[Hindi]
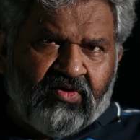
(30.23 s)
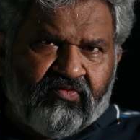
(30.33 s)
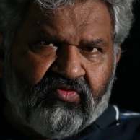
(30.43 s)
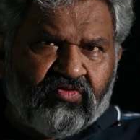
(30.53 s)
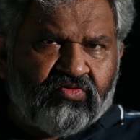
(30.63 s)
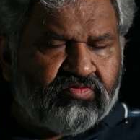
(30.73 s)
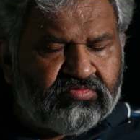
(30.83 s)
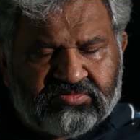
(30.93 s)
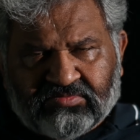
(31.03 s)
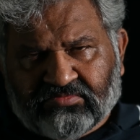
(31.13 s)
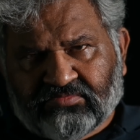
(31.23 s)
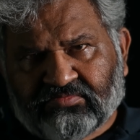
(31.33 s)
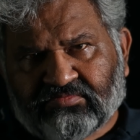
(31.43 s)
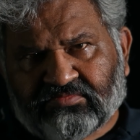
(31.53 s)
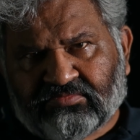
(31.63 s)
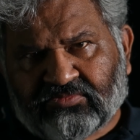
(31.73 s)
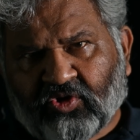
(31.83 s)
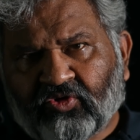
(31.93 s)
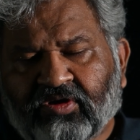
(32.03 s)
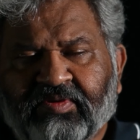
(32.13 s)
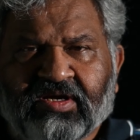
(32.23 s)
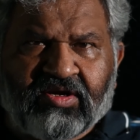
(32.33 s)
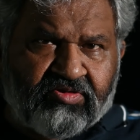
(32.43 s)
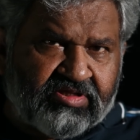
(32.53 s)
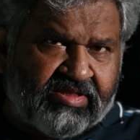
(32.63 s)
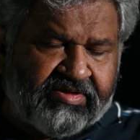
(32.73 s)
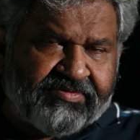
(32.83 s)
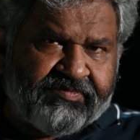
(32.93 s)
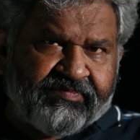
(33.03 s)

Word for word: वो काउंटर पे खड़ा होता था